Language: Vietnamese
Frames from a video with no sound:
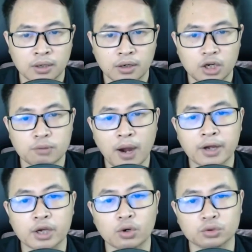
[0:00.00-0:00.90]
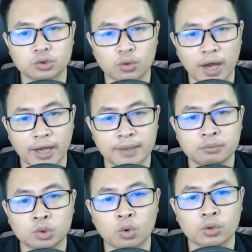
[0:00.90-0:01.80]
Lưu Bá Kiều dù là
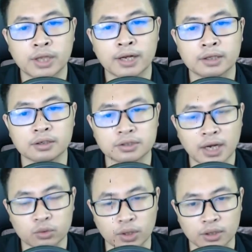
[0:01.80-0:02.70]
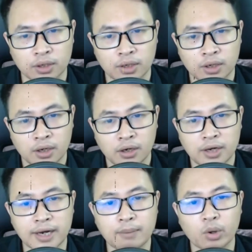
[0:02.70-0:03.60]
kiếm tu thiên tư trác tuyệt
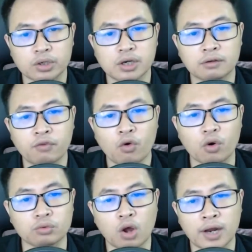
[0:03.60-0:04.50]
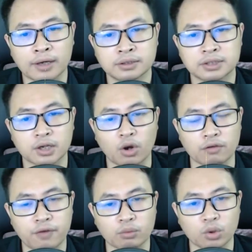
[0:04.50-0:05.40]
Lần này một đường vô cùng lo lắng rời
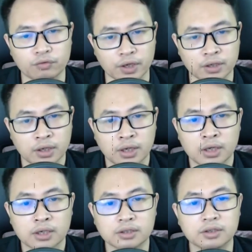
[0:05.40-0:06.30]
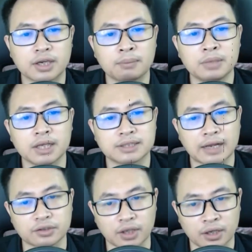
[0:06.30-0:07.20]
khỏi phòng nội viên Ngự kiếm đi xa
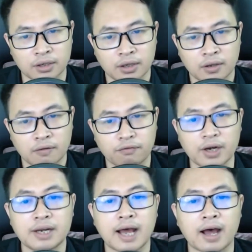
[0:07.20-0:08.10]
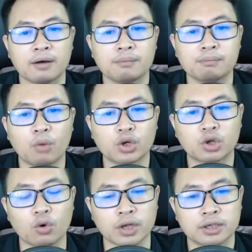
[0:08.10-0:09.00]
như thế Vẫn là môi
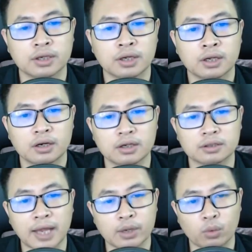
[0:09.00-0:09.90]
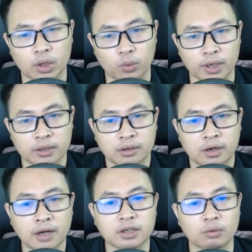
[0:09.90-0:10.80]
khô nứt Đưa tay quẹt quẹt
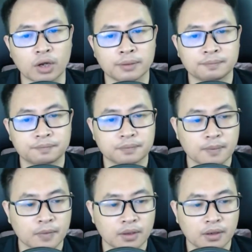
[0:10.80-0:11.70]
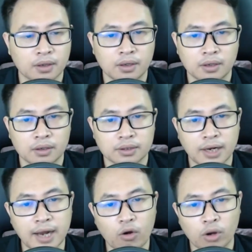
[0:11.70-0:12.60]
lắc đầu nói Ta
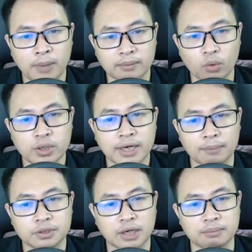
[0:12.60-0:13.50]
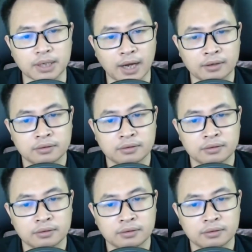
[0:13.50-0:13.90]
nào có mặt mũi đi gặp Trần Bình An